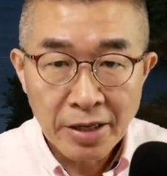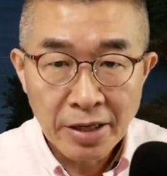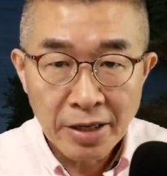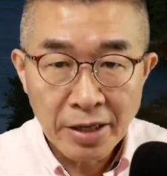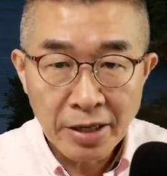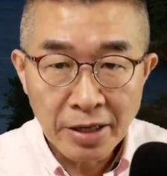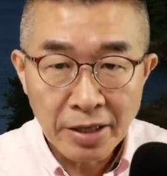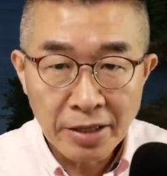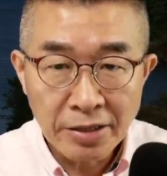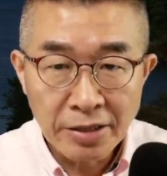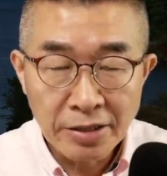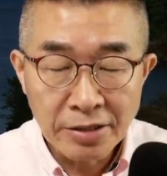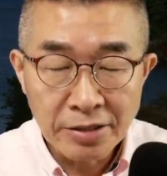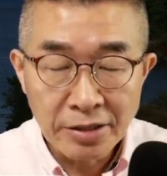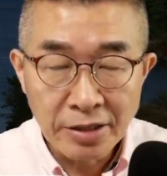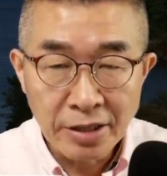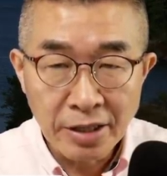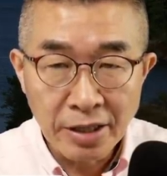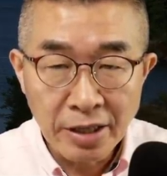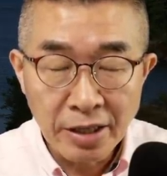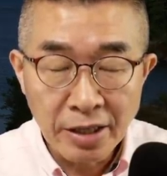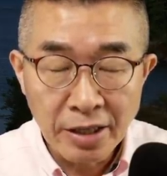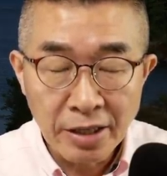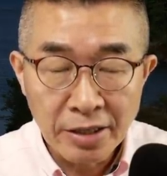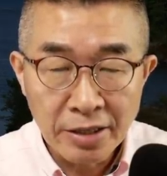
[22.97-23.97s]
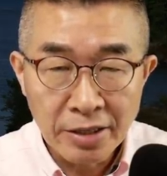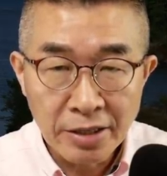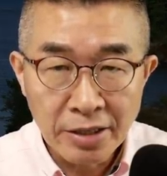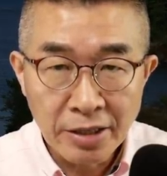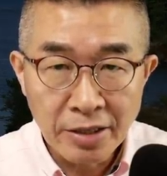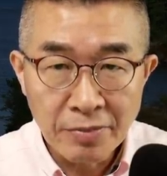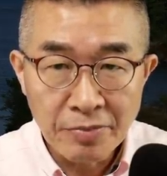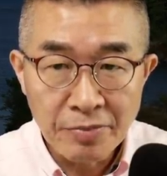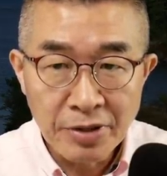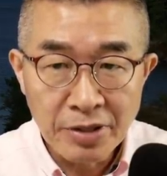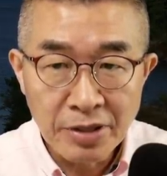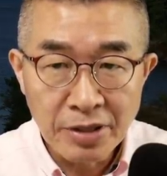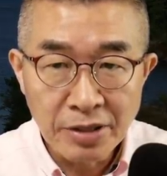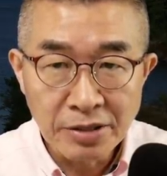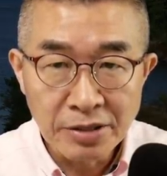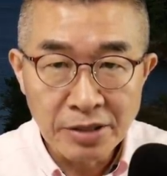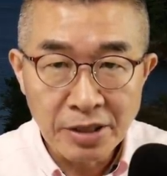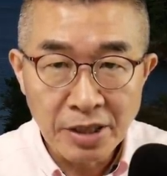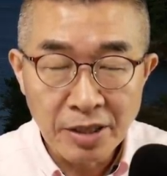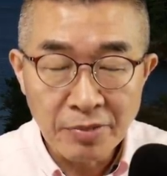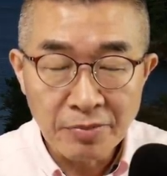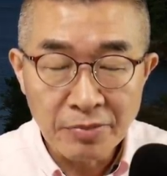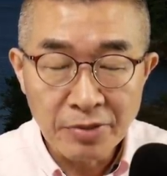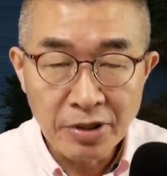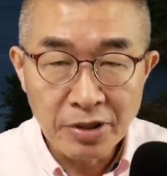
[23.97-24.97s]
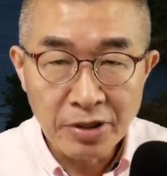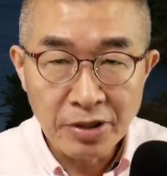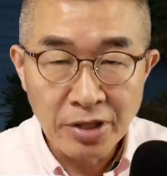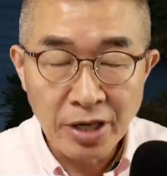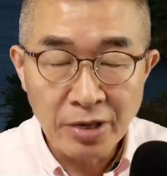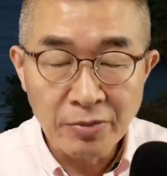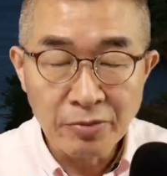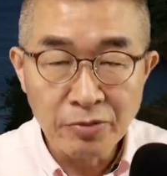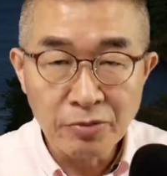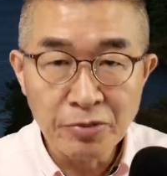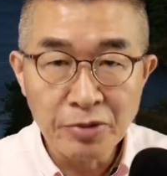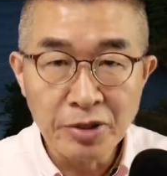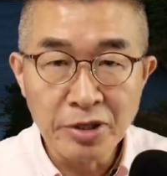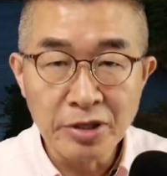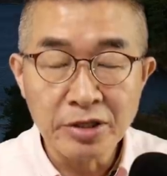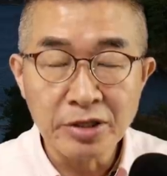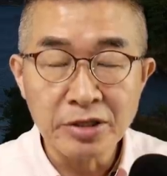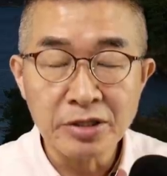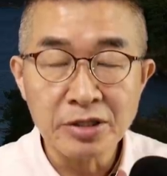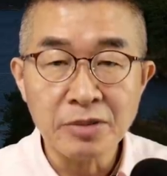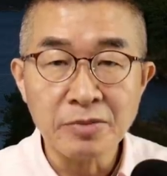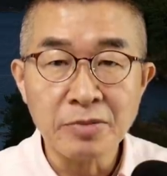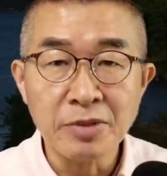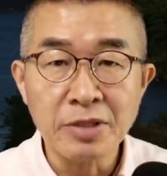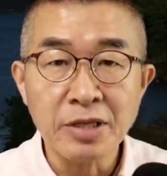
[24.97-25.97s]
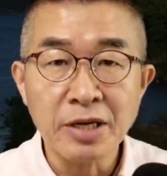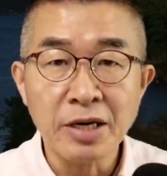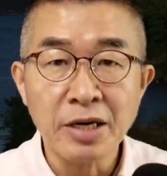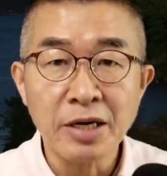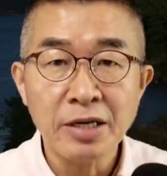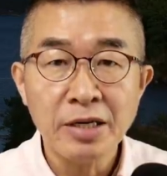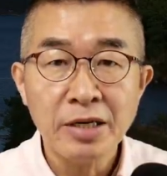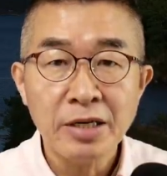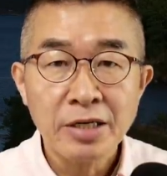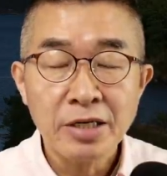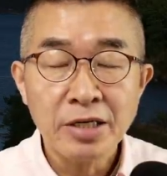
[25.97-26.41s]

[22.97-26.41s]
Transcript: 행해졌다 이렇게 믿는 사람들이 대부분일 것입니다.